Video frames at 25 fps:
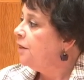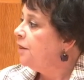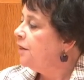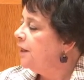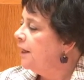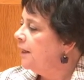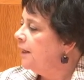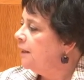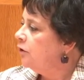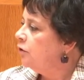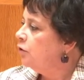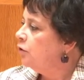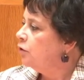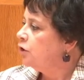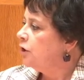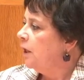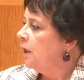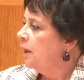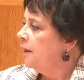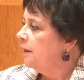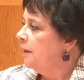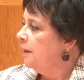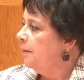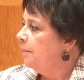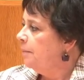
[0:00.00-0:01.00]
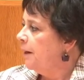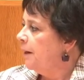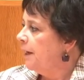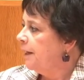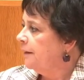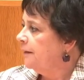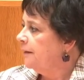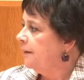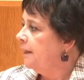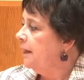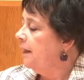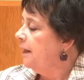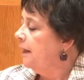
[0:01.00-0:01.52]
cientos
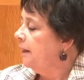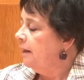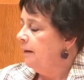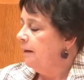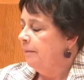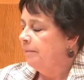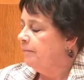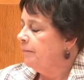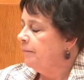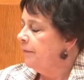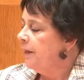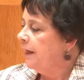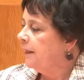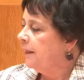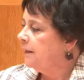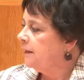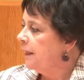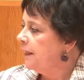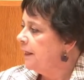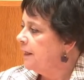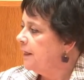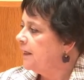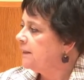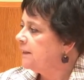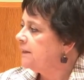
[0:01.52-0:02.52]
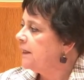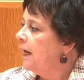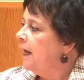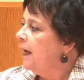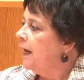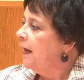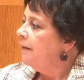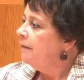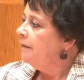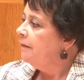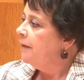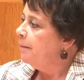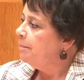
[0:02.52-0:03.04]
de hectáreas
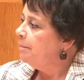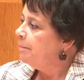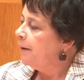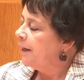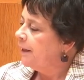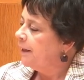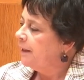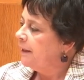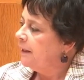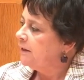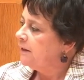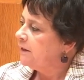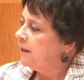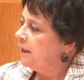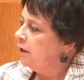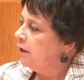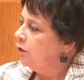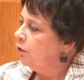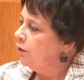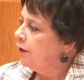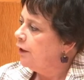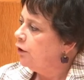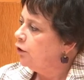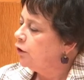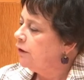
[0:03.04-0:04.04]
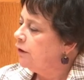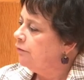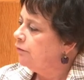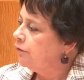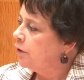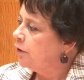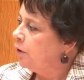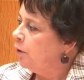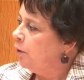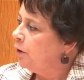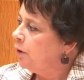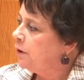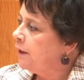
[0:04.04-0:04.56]
de parques eólicos y
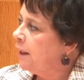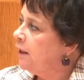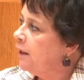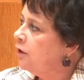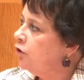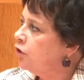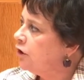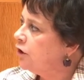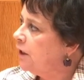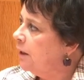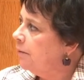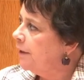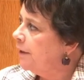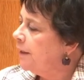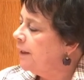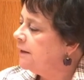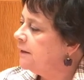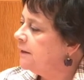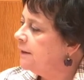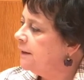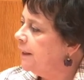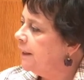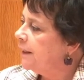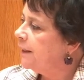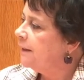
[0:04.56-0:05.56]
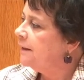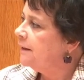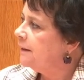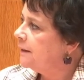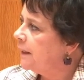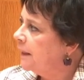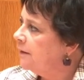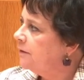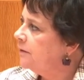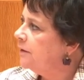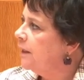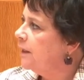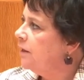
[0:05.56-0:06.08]
fotovoltaicos que van a tener
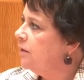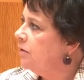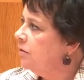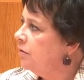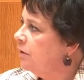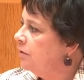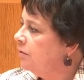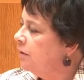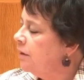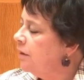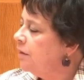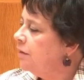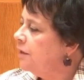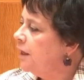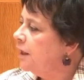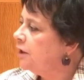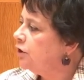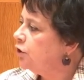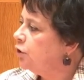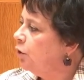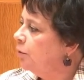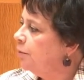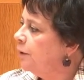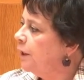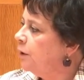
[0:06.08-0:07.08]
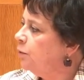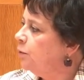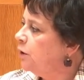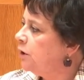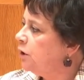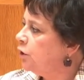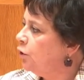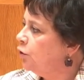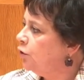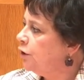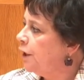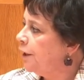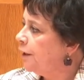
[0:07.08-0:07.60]
tanta incidencia sobre
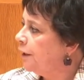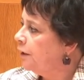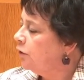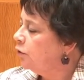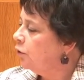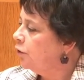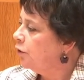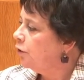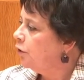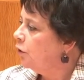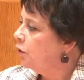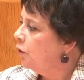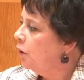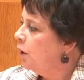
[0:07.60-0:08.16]
nuestro territorio.